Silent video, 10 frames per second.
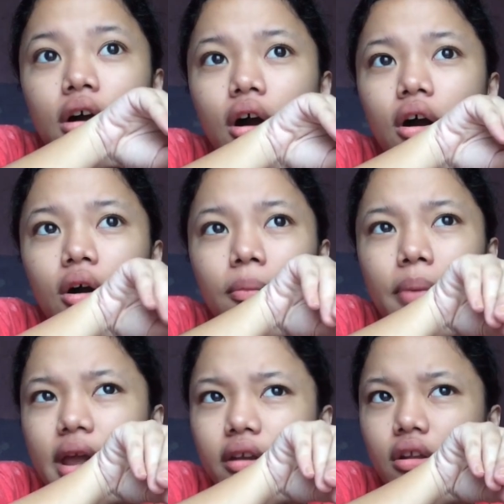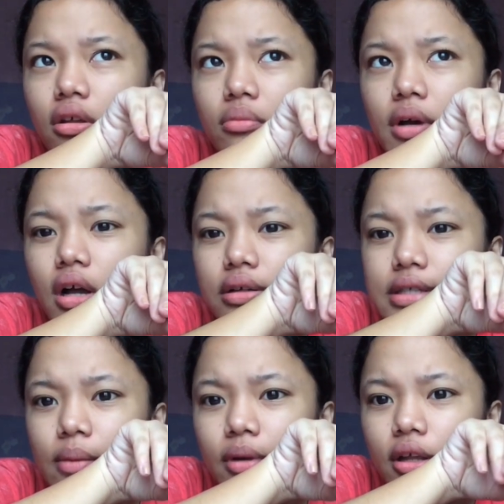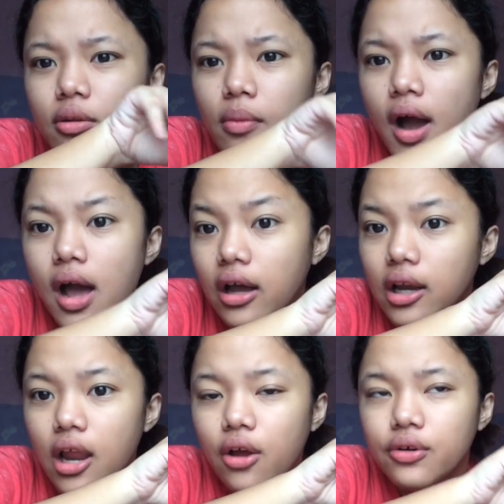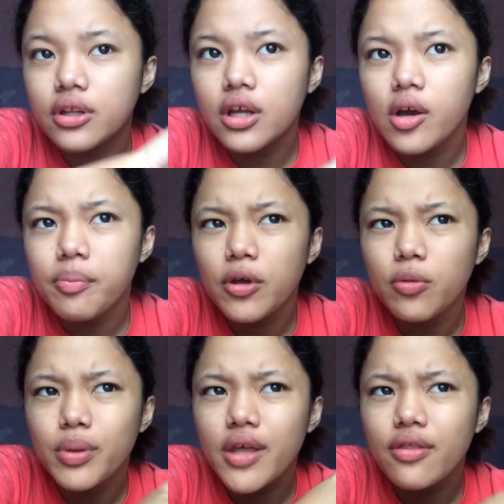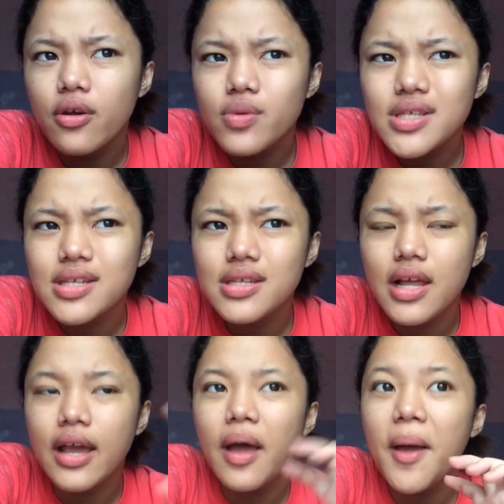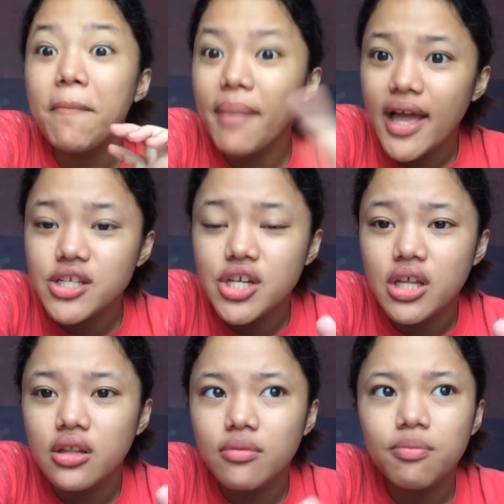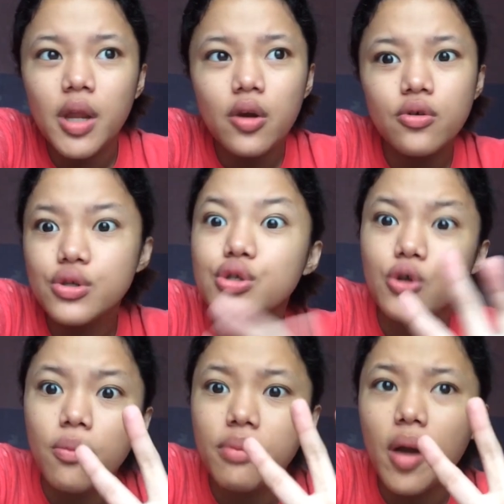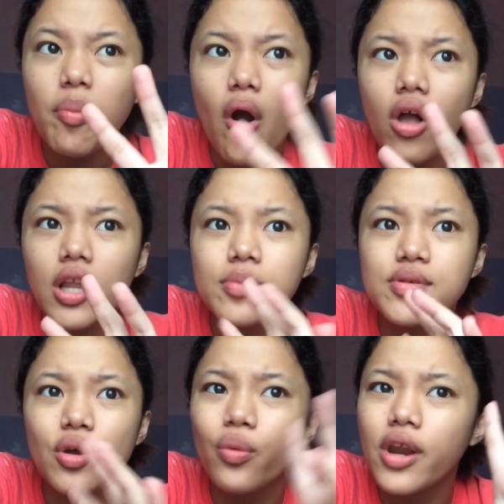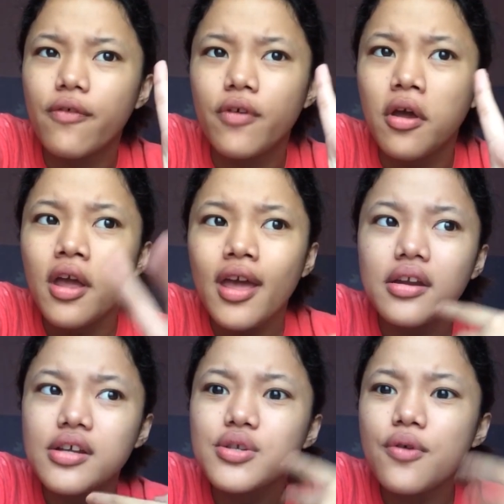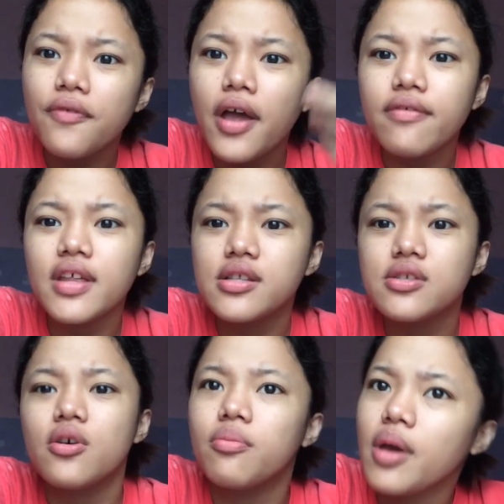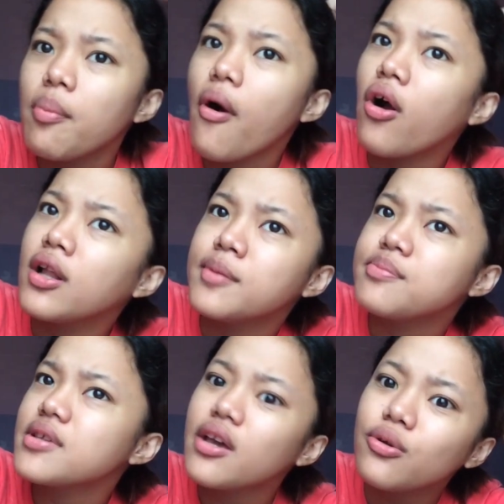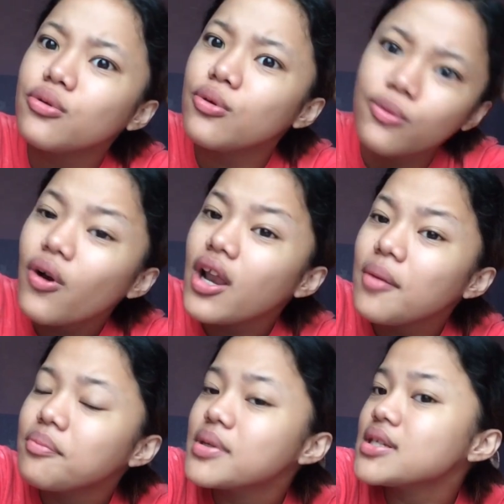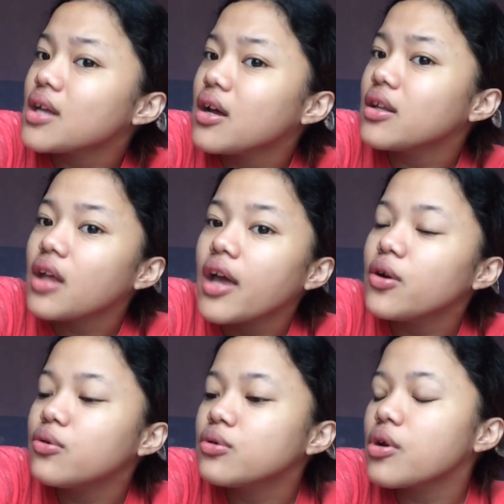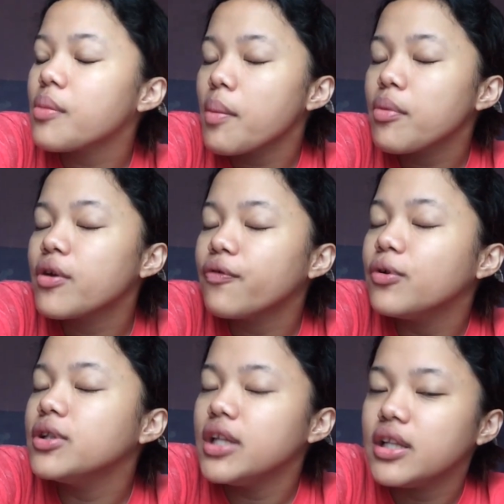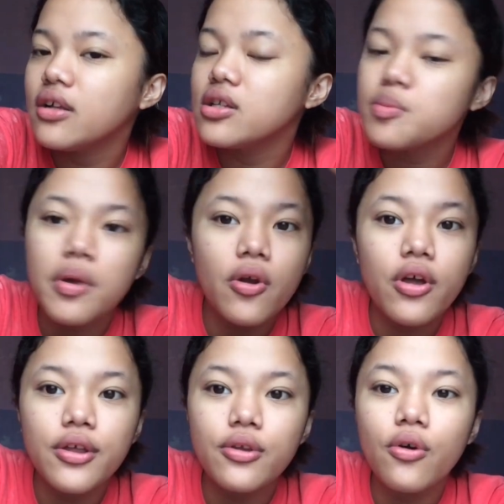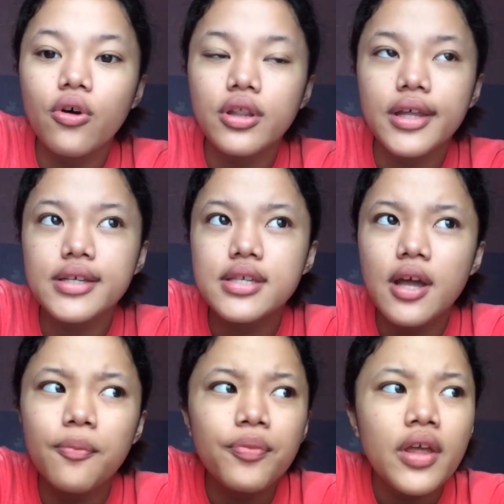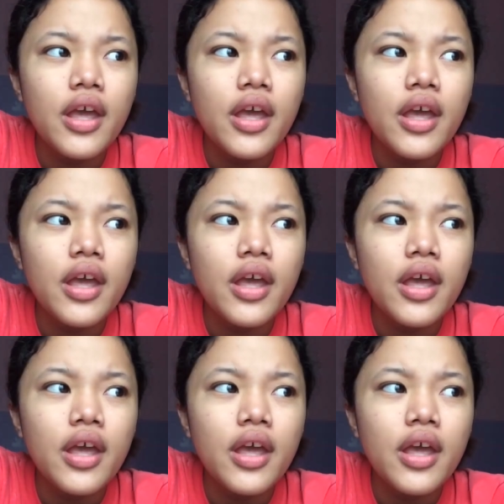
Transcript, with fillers: um, parang na, magkakasama lahat ng mga kakilala ko na taga-PUP and there was this like pageant, pero zombie apocalypse or whatever. And I survived that zombie apocalypse. I don't know. alam, basta, I don't remember the full details, pero ayun yung context niya.